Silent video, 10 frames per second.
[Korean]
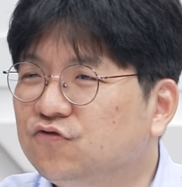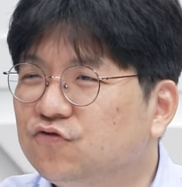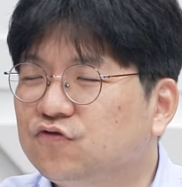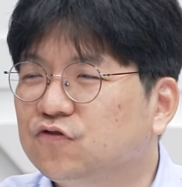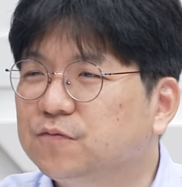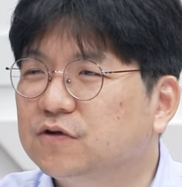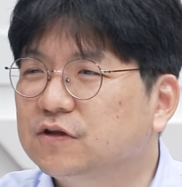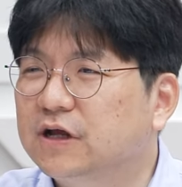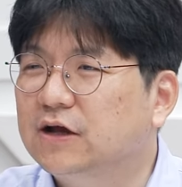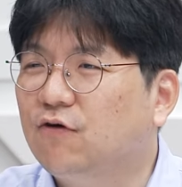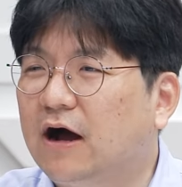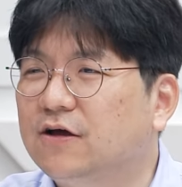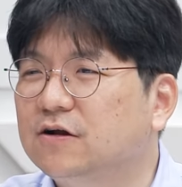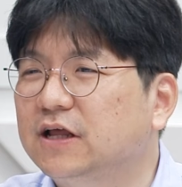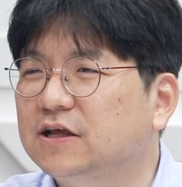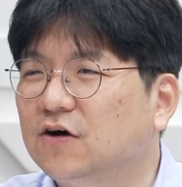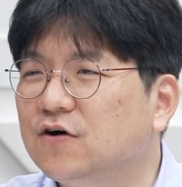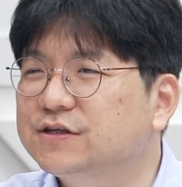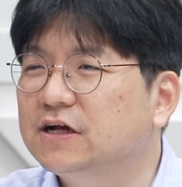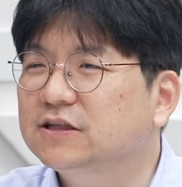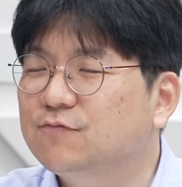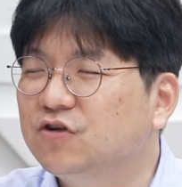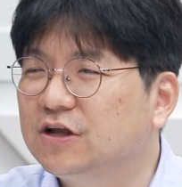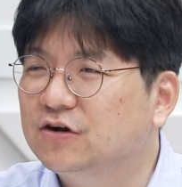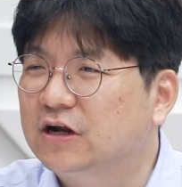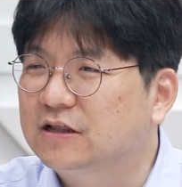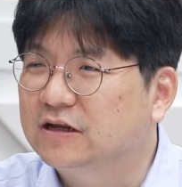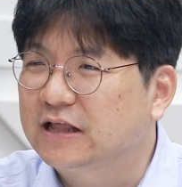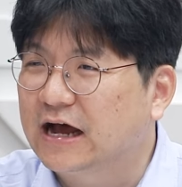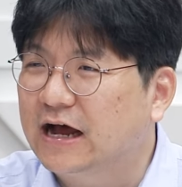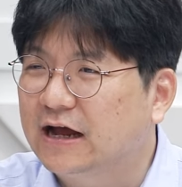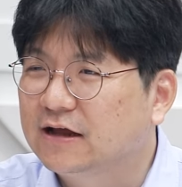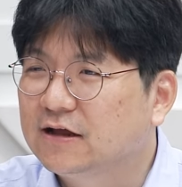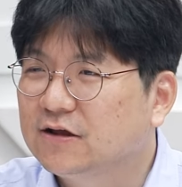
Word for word: 유튜버들의 과열된 경쟁 때문에 일어난 일이다.